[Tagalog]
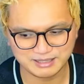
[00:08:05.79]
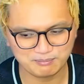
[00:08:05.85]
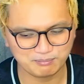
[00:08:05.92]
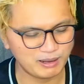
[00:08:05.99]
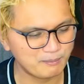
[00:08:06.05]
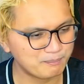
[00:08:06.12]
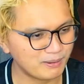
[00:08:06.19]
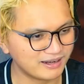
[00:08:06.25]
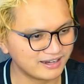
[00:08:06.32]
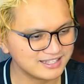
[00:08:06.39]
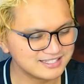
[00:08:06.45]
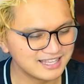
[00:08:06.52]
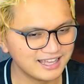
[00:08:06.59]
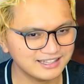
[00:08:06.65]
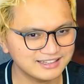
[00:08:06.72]
simpleng
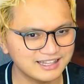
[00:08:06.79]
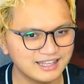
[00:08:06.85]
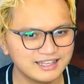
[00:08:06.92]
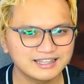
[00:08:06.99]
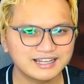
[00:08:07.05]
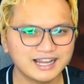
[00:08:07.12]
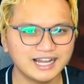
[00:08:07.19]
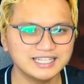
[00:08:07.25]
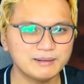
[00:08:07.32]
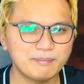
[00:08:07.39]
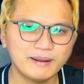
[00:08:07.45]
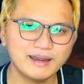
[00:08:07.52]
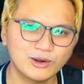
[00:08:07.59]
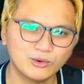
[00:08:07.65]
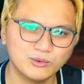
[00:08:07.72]
paresan, kaya
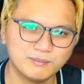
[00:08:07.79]
palang